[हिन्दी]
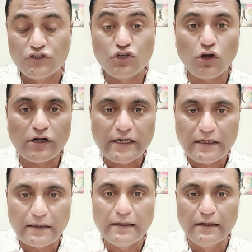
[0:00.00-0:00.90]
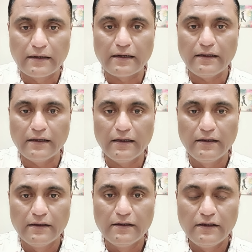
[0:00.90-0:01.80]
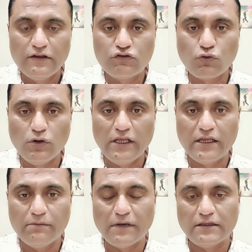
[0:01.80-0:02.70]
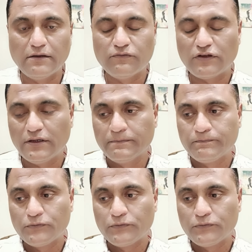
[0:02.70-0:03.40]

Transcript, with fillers: श्योरिटी नहीं लग रही है इस कुंडली के माध्यम से